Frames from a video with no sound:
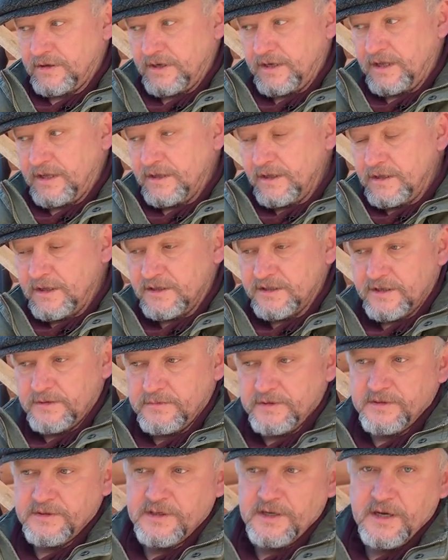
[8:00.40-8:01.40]
И она должна
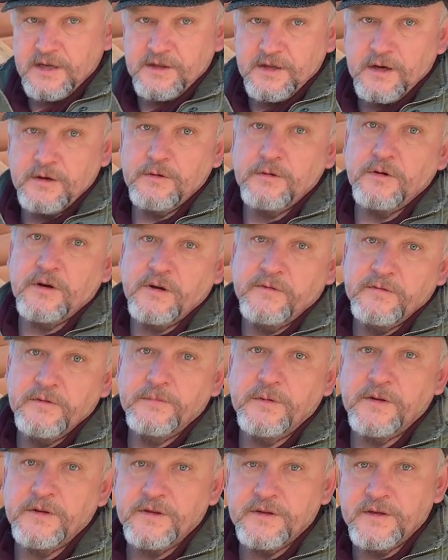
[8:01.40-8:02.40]
быть вся наглухо
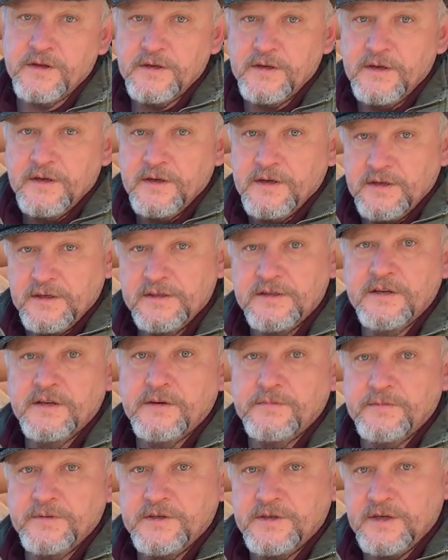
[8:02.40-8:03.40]
выполнена из
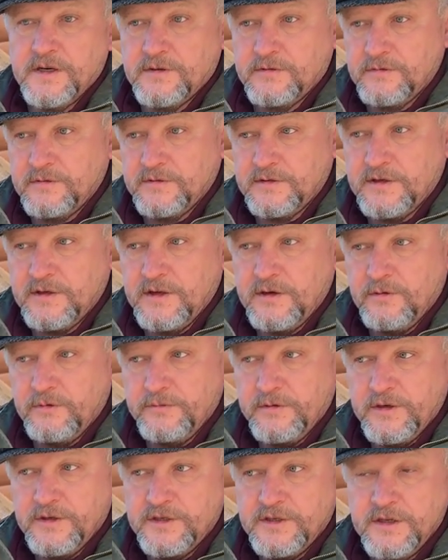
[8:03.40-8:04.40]
кирпича, то есть для
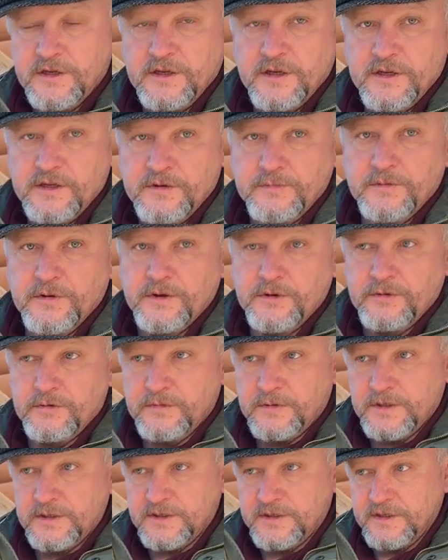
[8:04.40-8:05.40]
увеличения
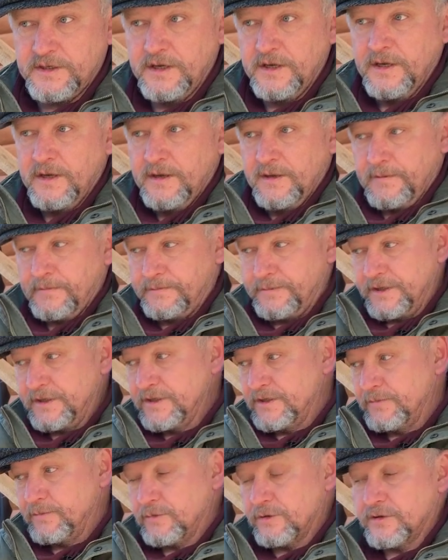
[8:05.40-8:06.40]
теплоемкости.
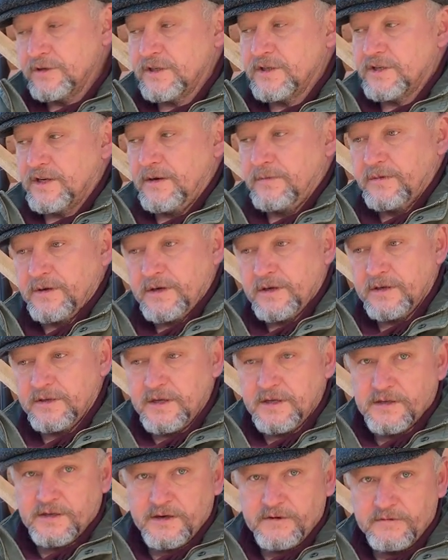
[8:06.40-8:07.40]
Принцип тот же самый.
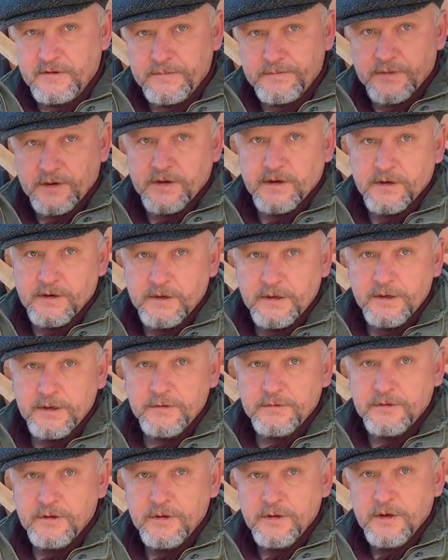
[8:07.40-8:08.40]
Когда дрова
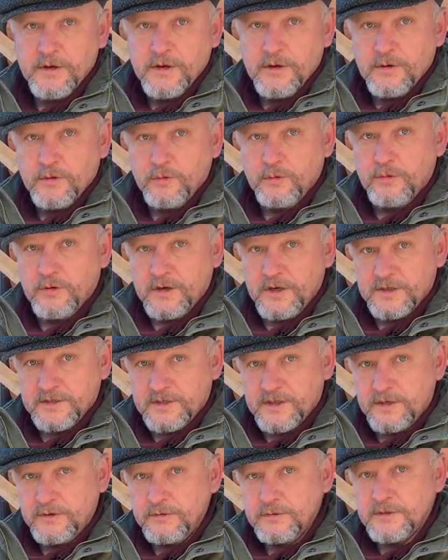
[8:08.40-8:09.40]
прогорают, угли
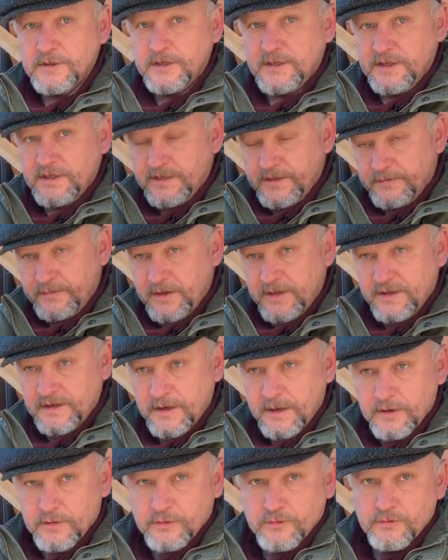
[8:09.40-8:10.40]
остаются и
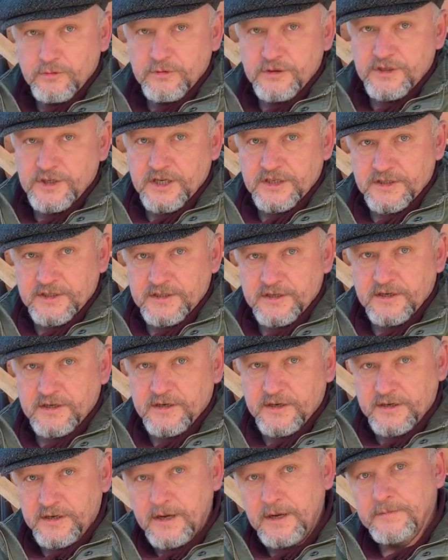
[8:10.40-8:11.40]
заполняют дно чаши,
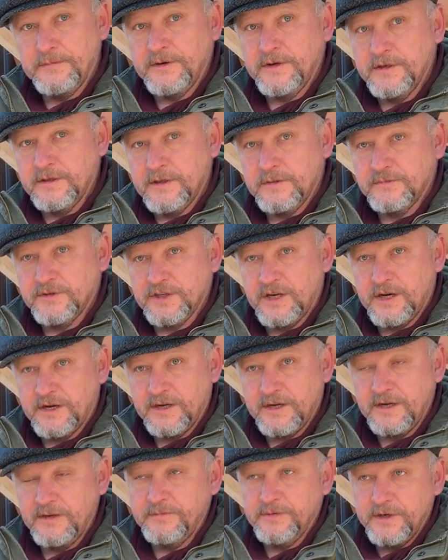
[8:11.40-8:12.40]
сохраняя при этом жар.
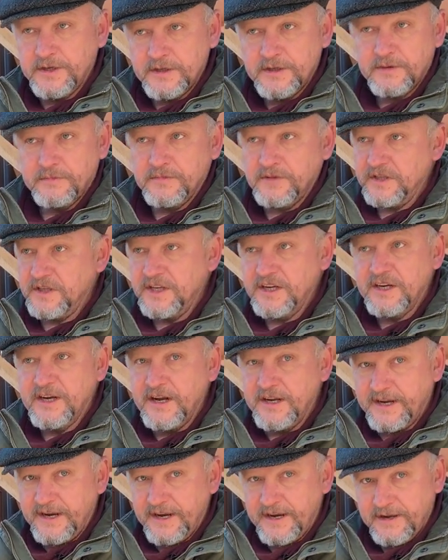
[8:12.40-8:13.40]
И при этом не
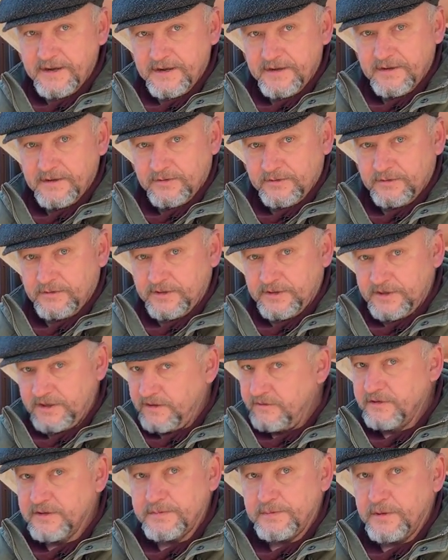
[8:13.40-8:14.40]
горя то есть
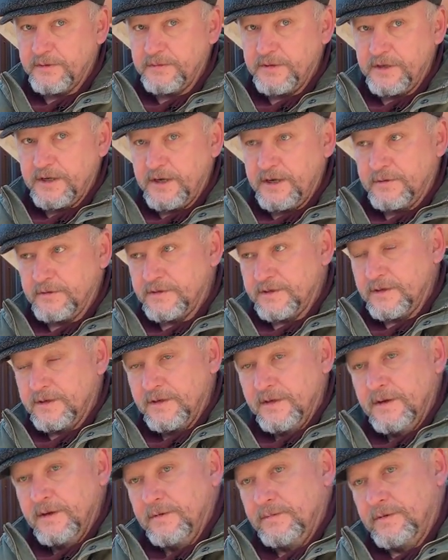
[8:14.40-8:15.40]
не воспламеняются.
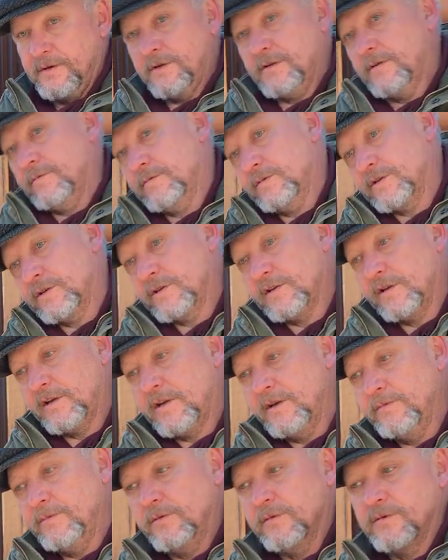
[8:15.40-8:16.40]
Поэтому
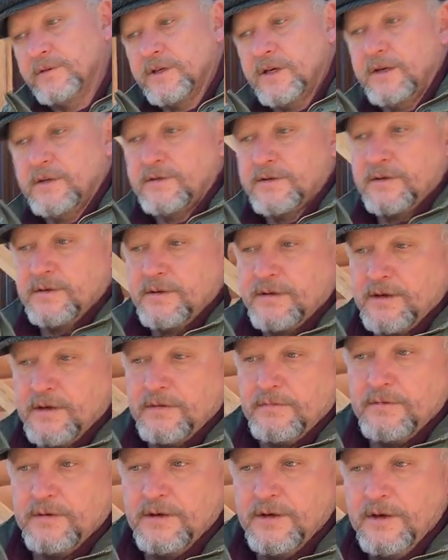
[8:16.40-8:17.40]
шашлыки получаются
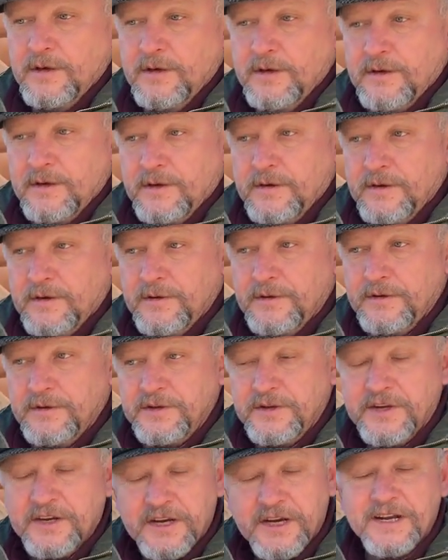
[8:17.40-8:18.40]
как бы э,
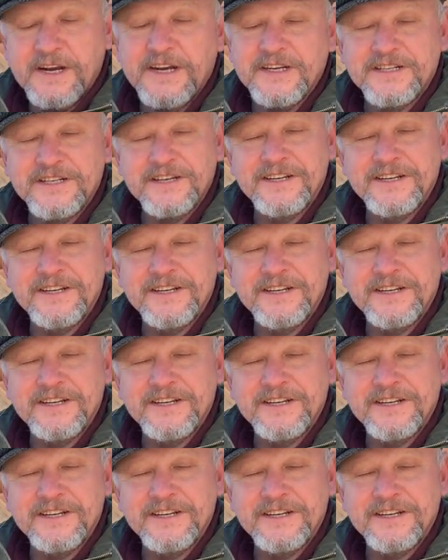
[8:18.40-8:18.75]
не, горящ,